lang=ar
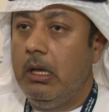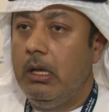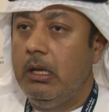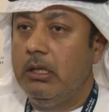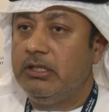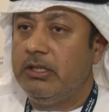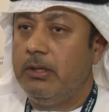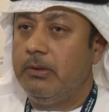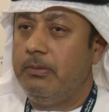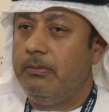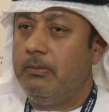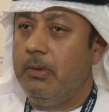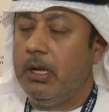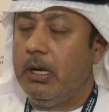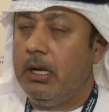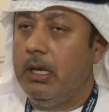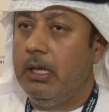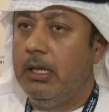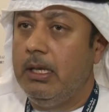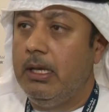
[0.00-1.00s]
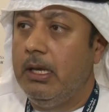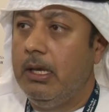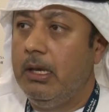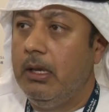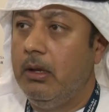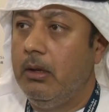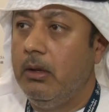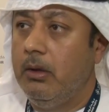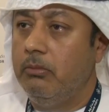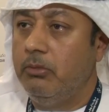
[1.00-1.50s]
الاستثمار
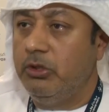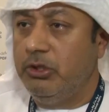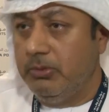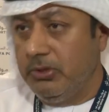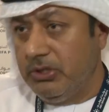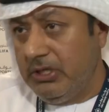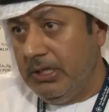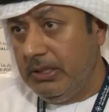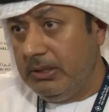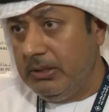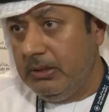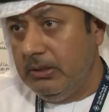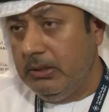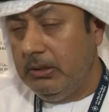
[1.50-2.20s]
هذا مش بسيط